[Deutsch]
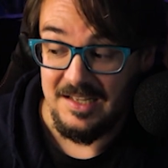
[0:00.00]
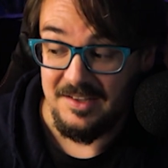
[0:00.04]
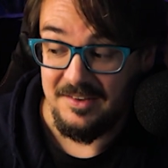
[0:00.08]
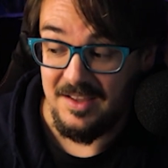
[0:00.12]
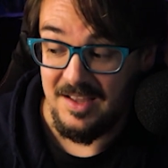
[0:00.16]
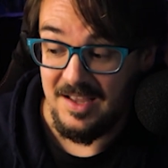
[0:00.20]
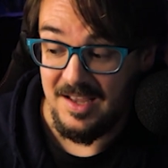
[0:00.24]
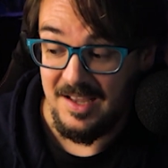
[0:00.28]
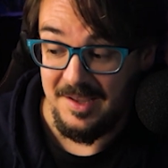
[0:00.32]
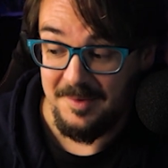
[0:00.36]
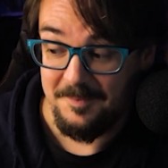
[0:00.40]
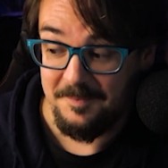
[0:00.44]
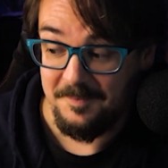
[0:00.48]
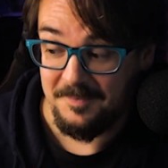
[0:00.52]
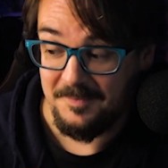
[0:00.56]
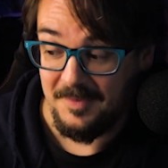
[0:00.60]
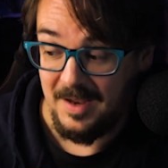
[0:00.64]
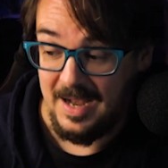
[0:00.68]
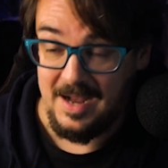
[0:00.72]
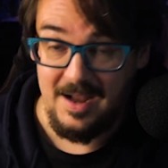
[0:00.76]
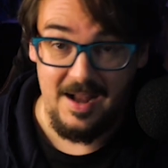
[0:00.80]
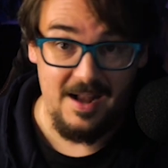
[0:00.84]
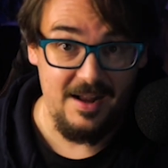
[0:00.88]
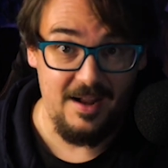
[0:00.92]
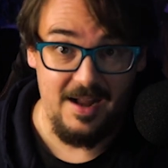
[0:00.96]
Ähm,
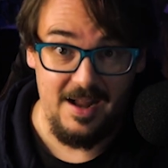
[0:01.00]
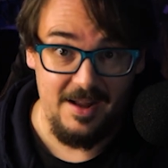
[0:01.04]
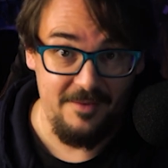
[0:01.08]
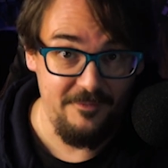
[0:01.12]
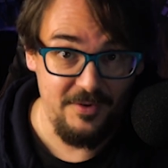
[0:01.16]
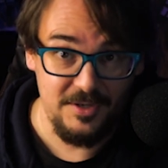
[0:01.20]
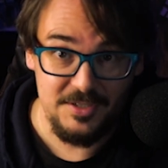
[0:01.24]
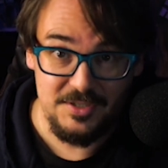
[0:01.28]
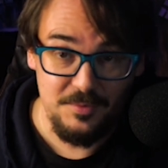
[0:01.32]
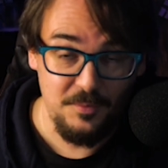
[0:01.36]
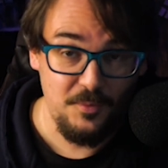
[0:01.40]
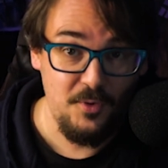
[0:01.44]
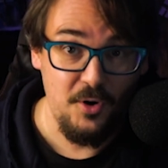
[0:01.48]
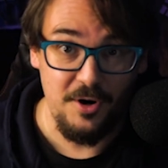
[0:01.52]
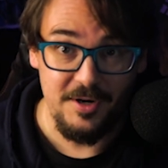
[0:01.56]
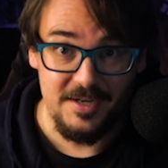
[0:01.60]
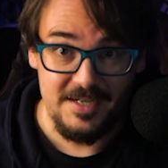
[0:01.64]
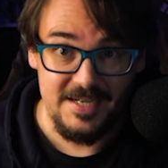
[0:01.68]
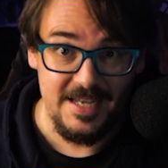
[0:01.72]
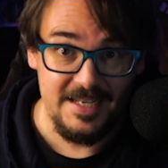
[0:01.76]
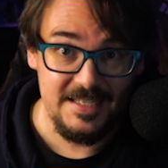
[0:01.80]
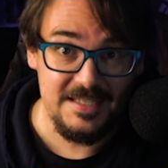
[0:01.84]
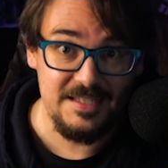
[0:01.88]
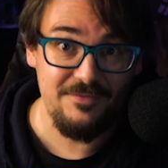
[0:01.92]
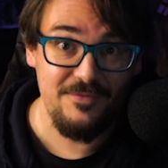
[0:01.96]
einfach zum
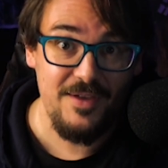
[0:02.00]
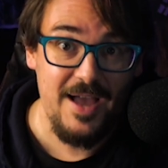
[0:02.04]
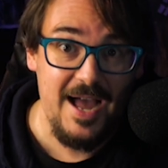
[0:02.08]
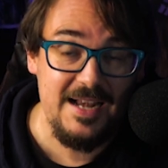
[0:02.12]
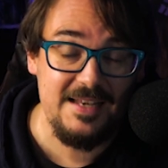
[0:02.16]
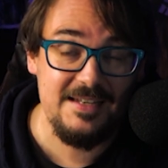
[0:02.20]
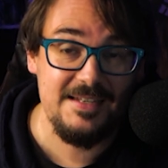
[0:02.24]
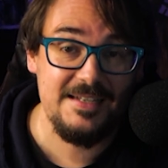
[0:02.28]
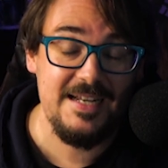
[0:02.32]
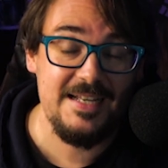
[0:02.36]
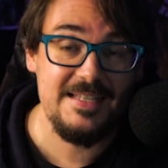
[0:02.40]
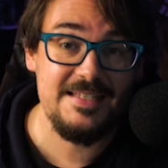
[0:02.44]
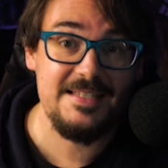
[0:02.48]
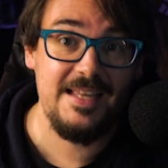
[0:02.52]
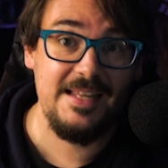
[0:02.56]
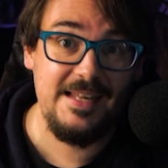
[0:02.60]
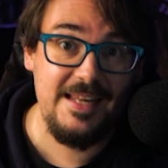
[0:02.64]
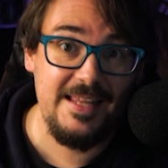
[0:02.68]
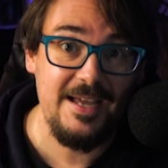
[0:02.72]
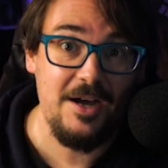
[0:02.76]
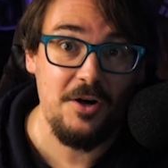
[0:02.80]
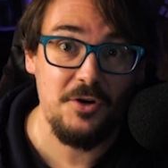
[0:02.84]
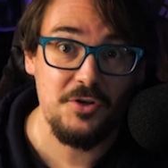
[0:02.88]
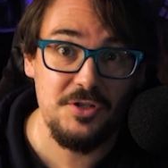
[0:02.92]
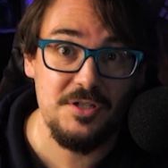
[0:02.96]
Kontext, wir hatten
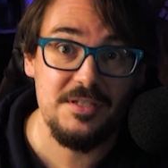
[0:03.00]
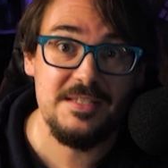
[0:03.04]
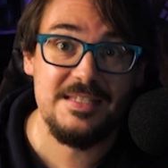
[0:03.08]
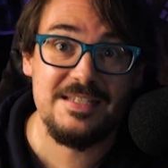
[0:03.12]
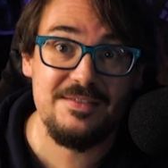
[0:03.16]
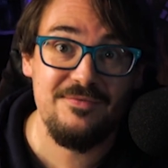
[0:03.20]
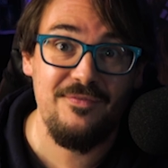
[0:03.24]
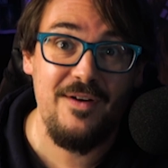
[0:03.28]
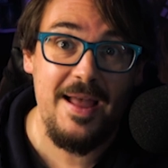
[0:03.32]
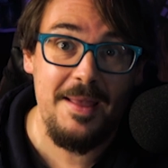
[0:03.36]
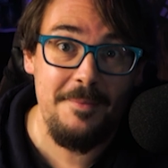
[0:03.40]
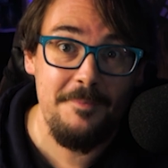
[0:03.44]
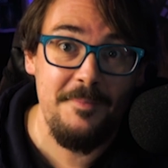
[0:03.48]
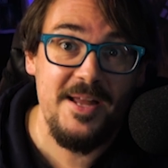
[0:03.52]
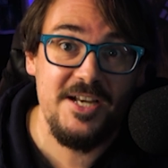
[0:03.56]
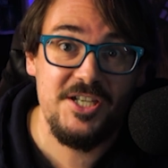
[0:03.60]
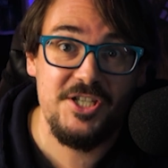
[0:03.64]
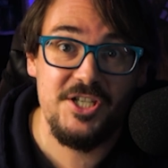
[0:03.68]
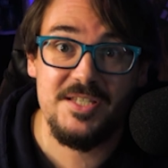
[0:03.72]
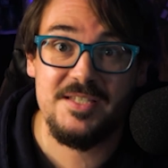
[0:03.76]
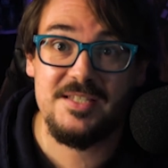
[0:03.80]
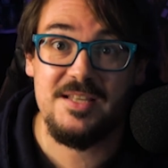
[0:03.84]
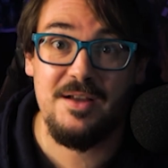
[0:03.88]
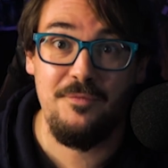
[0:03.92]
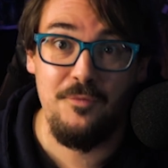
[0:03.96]
tatsächlich auch schon zwei
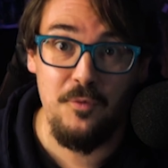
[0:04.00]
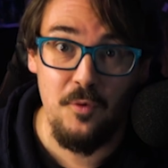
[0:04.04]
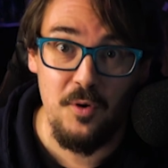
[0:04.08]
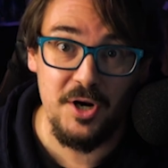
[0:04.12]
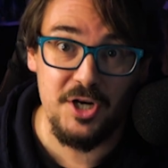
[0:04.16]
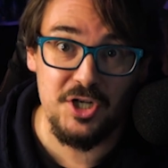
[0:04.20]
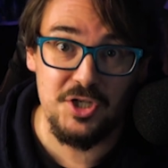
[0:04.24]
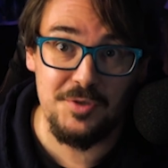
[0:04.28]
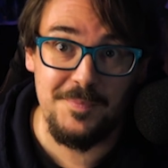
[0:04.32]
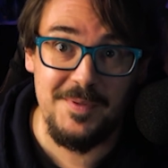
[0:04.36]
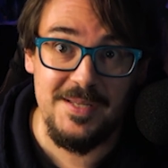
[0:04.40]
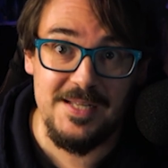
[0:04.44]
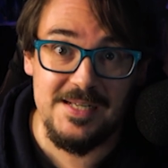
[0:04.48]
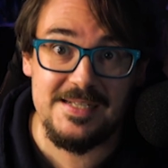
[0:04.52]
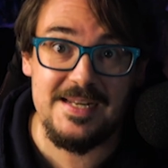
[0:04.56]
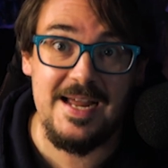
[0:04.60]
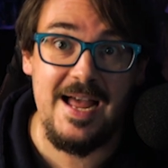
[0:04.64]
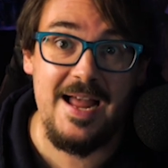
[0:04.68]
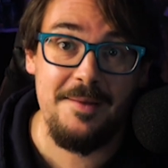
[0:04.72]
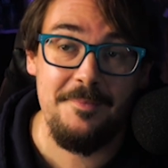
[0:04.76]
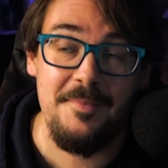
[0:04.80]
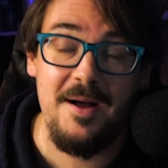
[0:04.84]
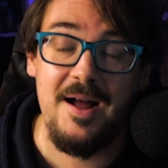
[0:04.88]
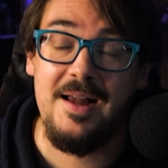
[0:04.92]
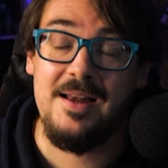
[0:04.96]
Matches davor gespielt.
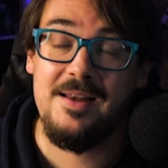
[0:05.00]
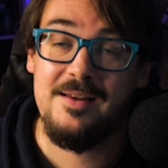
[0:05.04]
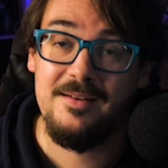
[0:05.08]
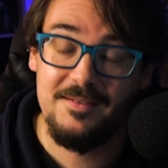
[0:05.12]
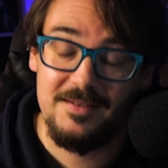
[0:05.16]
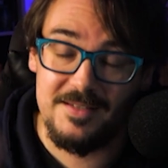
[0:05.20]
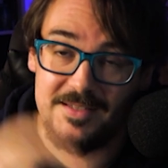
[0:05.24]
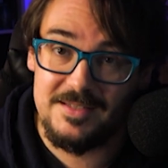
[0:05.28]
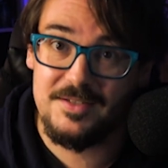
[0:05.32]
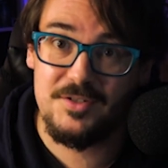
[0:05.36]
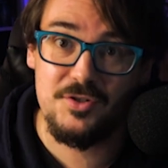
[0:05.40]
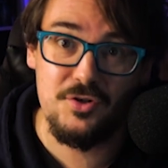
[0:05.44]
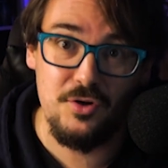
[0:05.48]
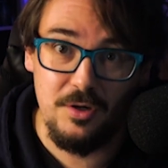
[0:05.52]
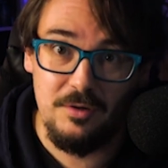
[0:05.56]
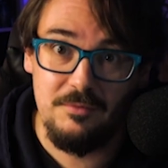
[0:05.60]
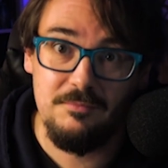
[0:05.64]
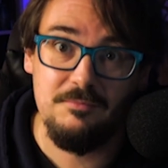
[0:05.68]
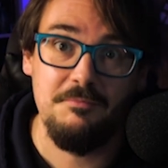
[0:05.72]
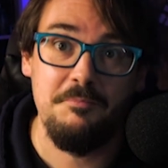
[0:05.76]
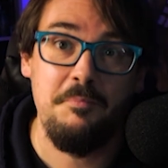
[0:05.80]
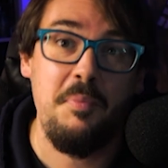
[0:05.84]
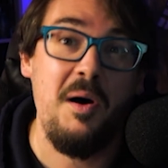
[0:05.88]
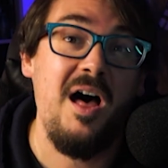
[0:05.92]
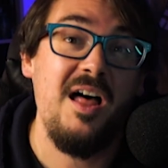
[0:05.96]
Einmal, das ist
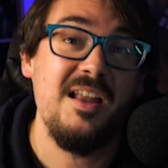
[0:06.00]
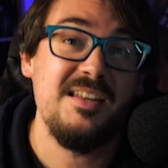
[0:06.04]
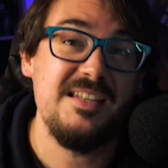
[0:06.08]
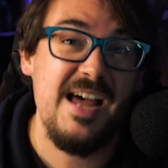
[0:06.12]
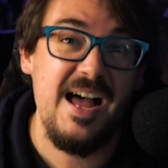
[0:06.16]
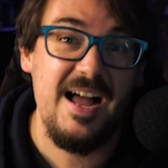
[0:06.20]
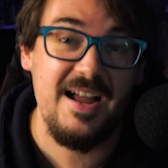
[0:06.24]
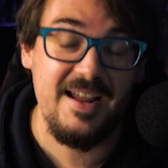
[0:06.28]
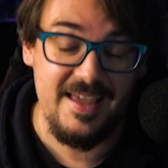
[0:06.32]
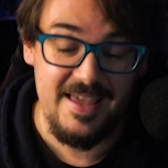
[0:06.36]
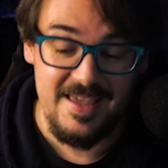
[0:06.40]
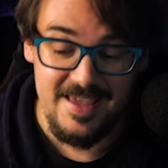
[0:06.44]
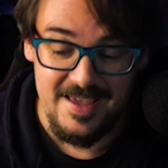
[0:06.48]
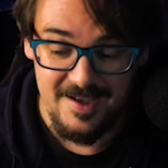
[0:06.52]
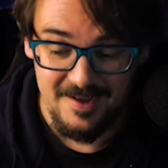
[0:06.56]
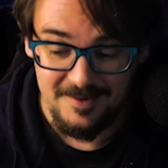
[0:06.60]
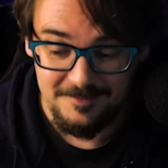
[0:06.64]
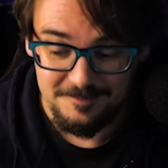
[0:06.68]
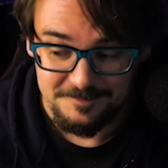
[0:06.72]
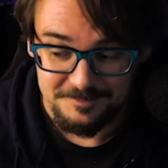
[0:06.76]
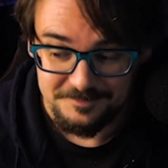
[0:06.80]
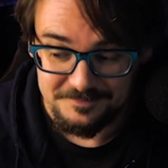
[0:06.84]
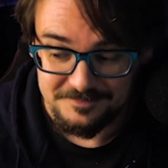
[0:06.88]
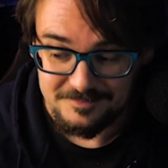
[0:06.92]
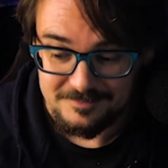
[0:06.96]
schon ein paar Tage her.